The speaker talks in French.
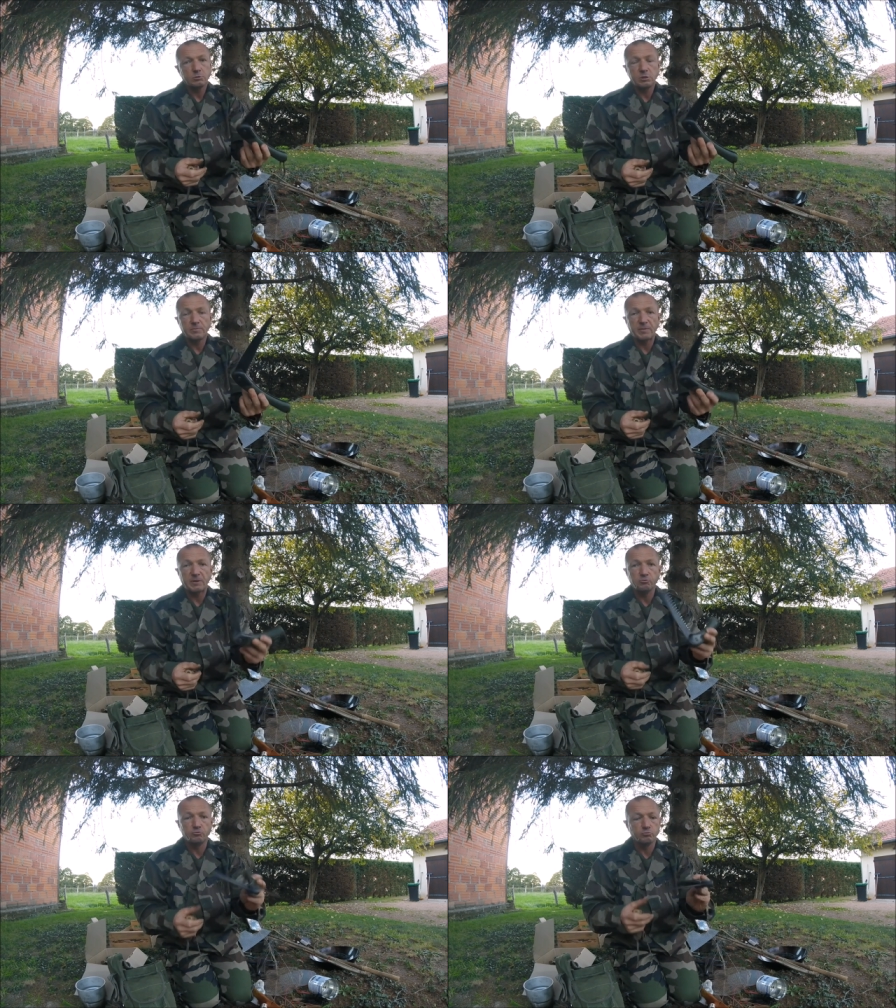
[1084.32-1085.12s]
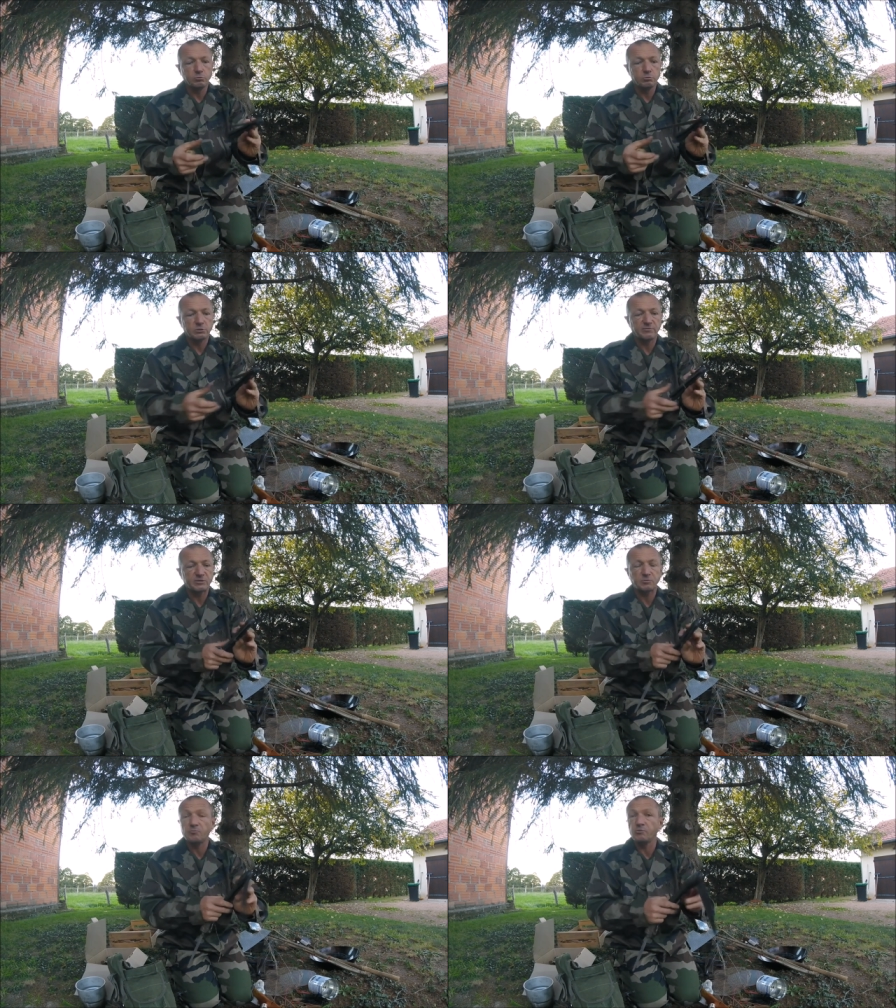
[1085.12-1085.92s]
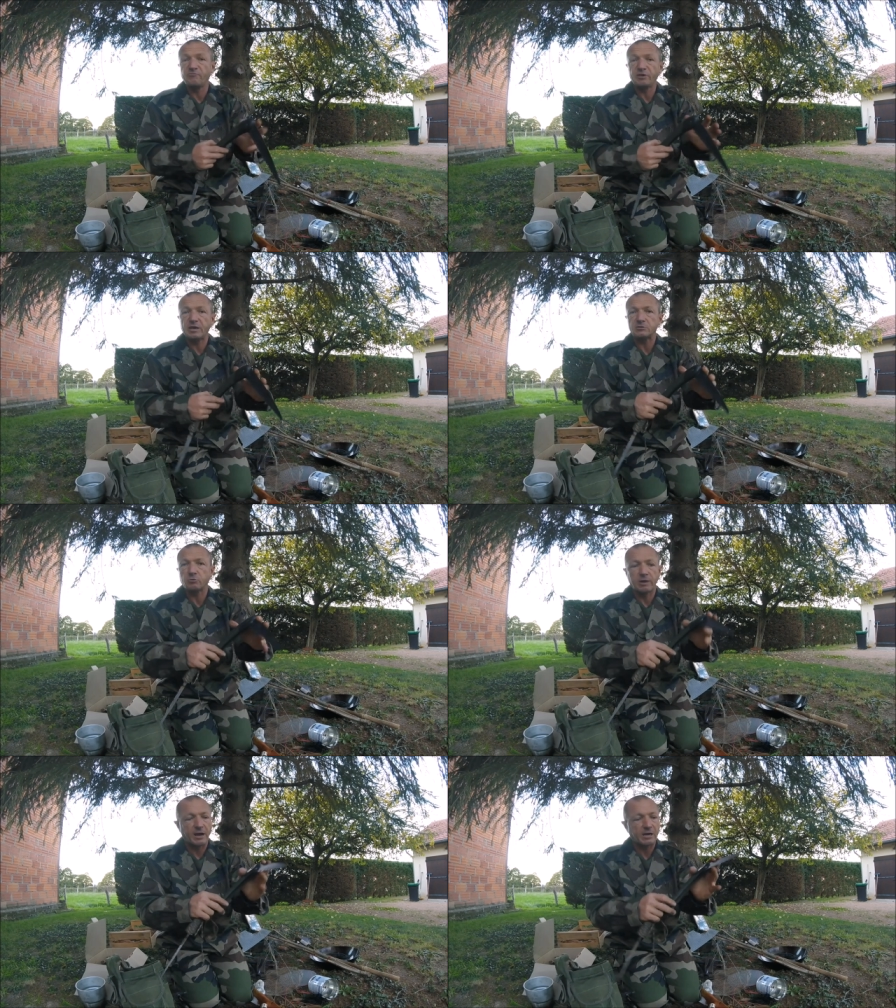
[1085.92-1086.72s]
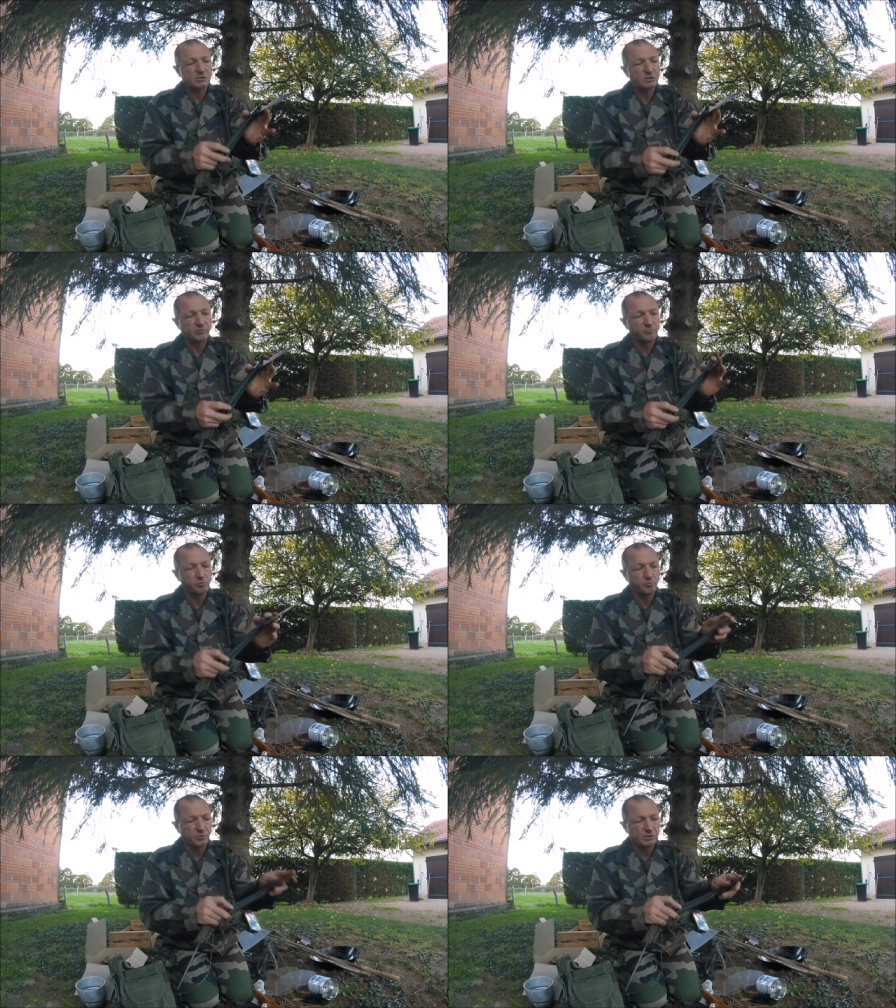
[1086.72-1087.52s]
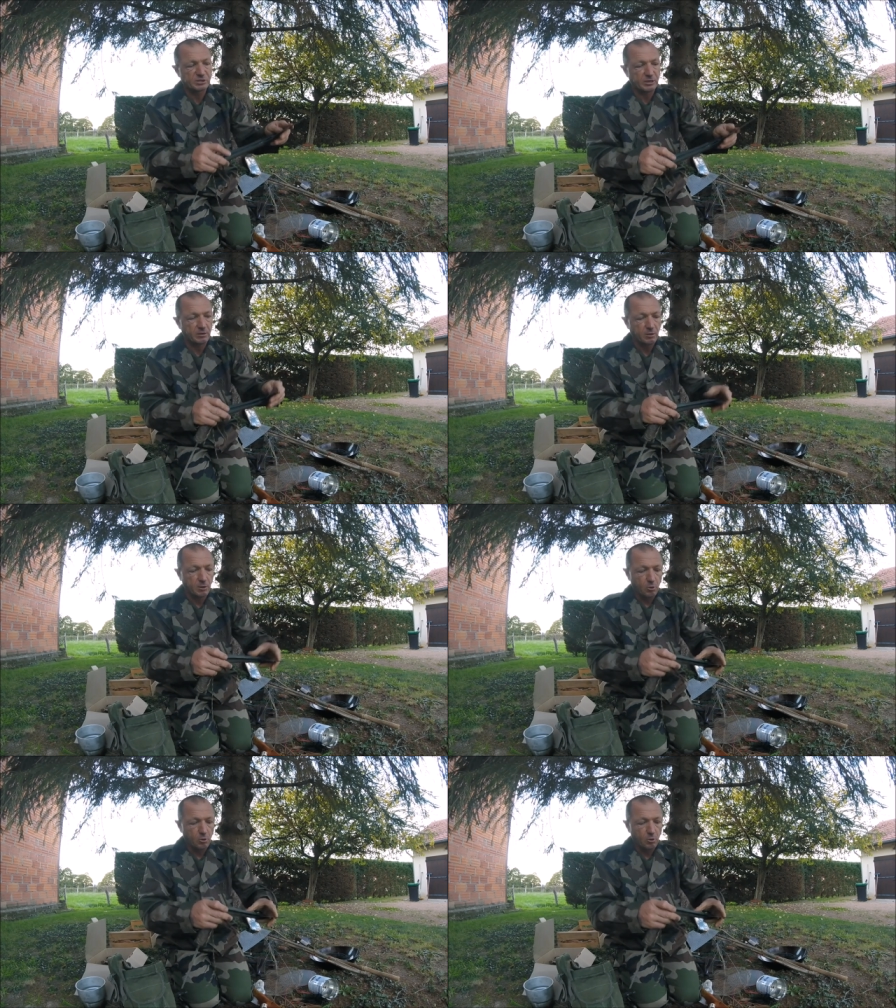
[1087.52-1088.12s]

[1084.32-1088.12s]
qui est pas mal du tout. C'est vachement plus efficace que la hache, c'est beaucoup plus léger.